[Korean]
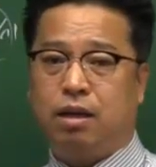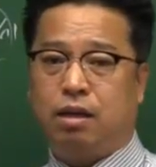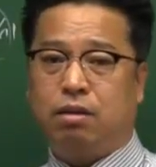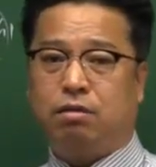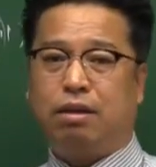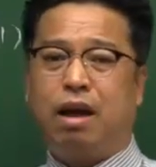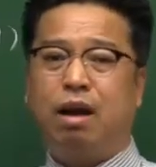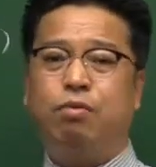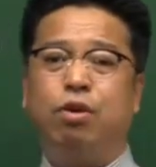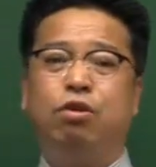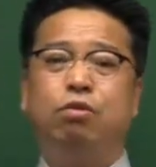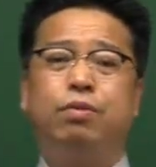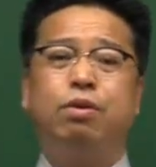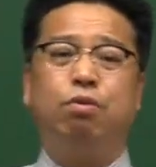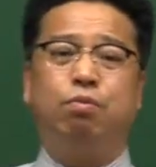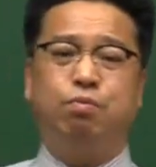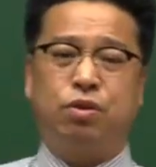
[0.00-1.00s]
이걸 다 외울
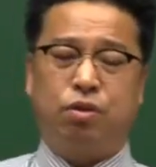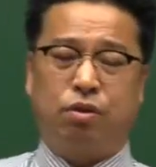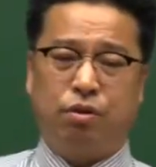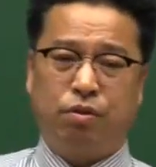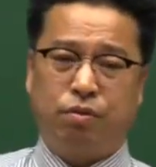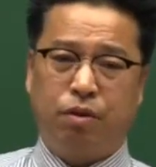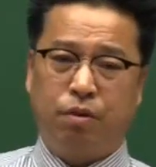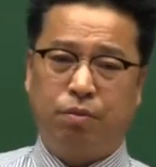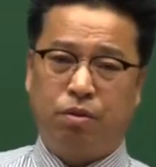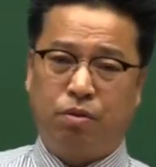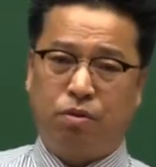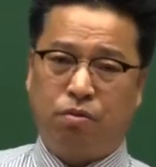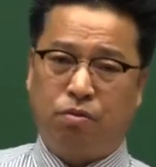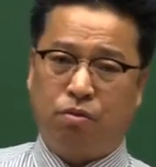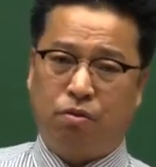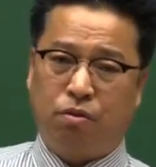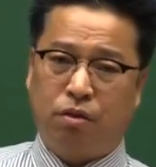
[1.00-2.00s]
필요는 없죠. 외울 필요는
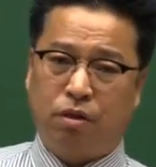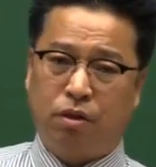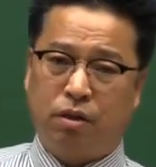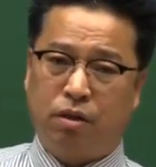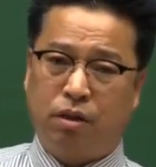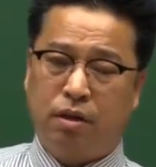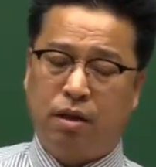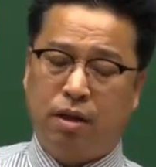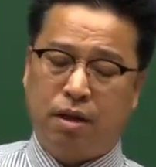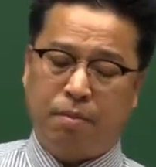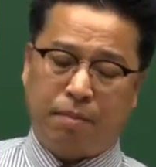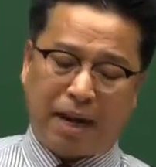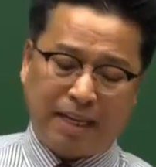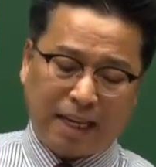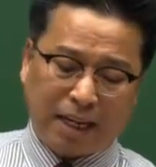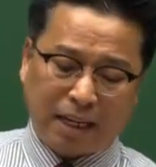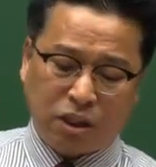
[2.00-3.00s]
없고. 그죠?
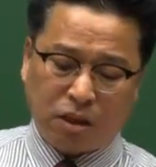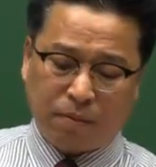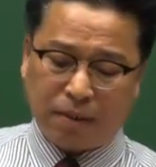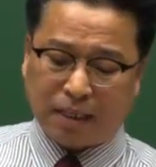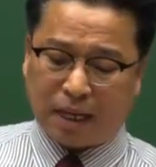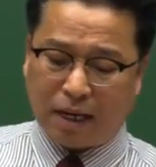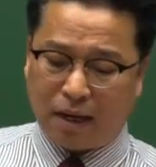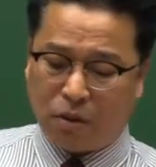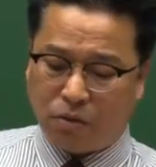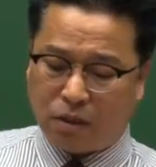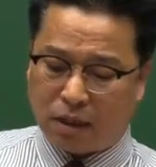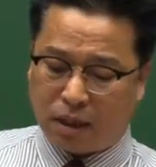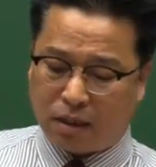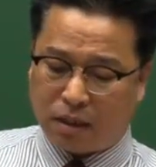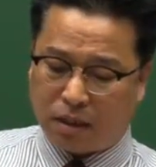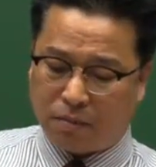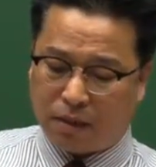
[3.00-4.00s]
만약에 시험에 잘 나오진
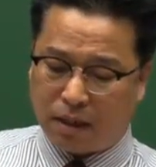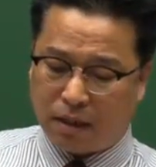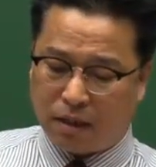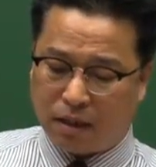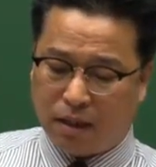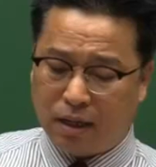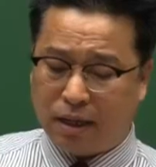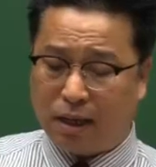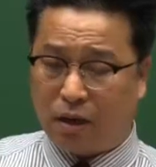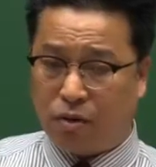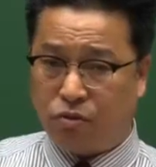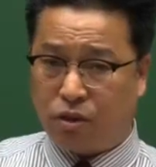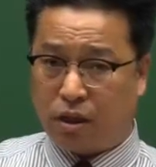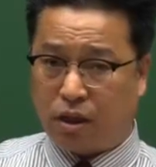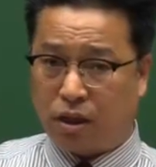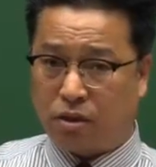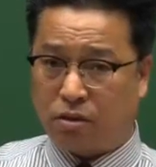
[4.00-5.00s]
않지만 이렇게 나올
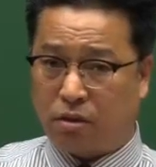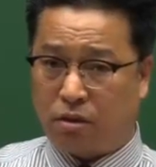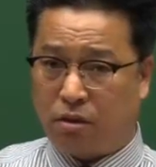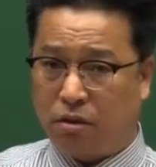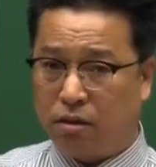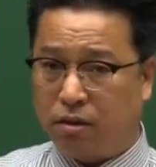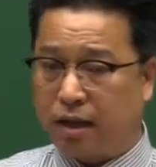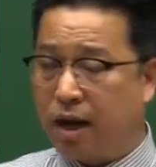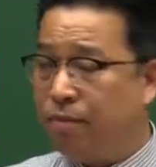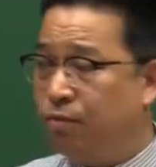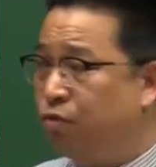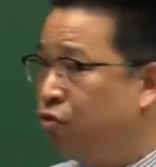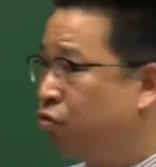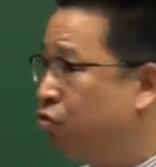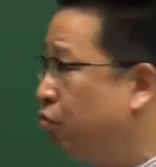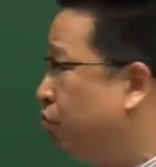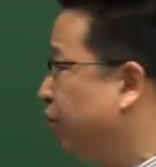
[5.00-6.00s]
수 있겠죠.
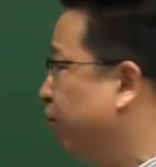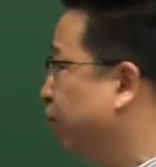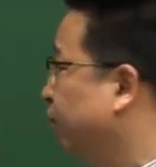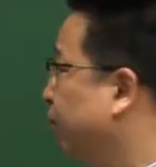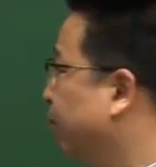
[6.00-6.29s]
다음 중